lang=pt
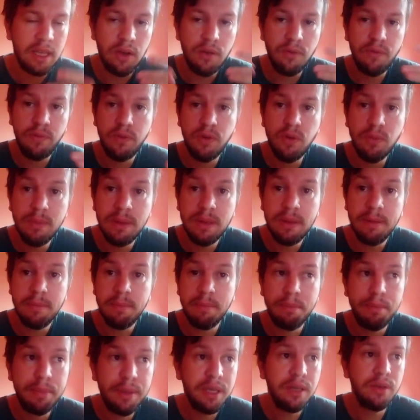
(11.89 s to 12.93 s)
é um filme
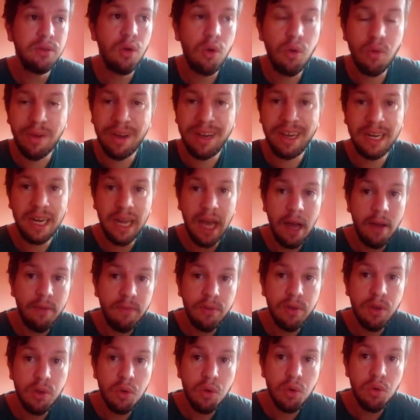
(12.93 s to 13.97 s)

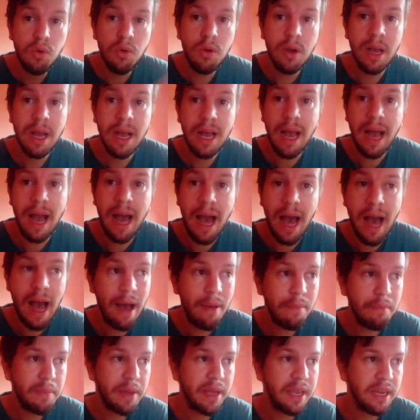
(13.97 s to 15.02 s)
biográfico
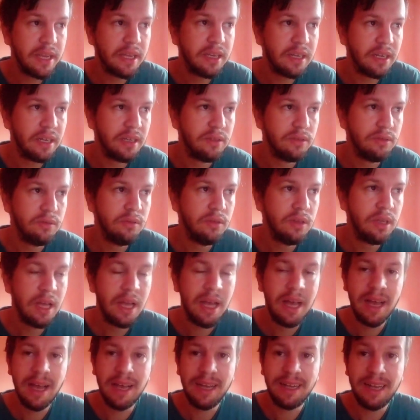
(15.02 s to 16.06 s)
americano,
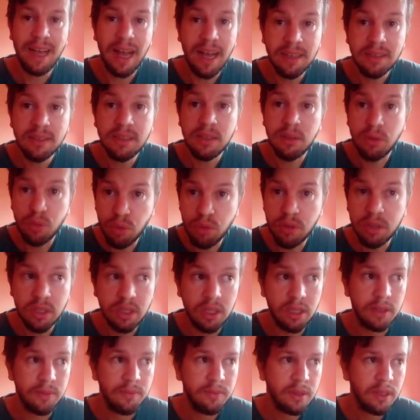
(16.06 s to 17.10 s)
Casa
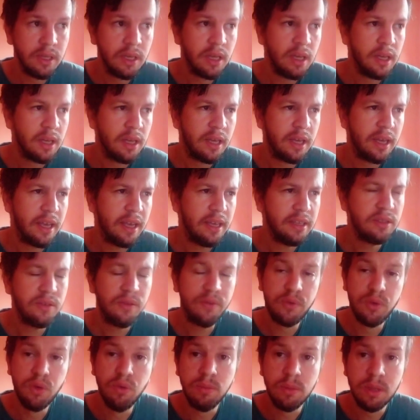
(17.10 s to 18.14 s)
Gucci.
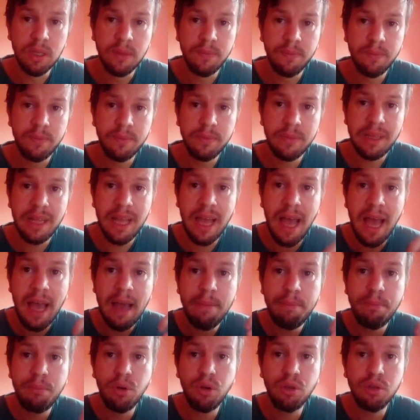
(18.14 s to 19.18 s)
Esse filme
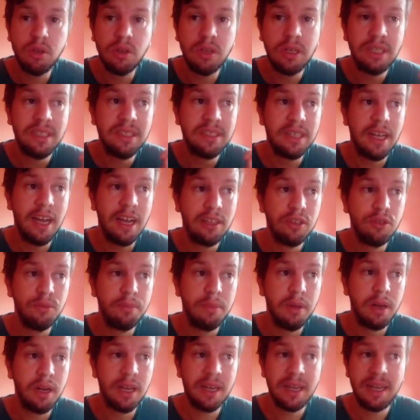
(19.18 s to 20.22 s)
é
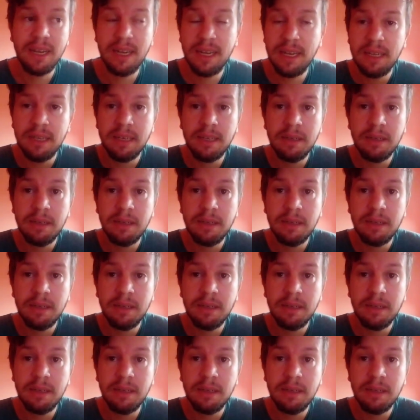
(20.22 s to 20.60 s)
protagonizado pela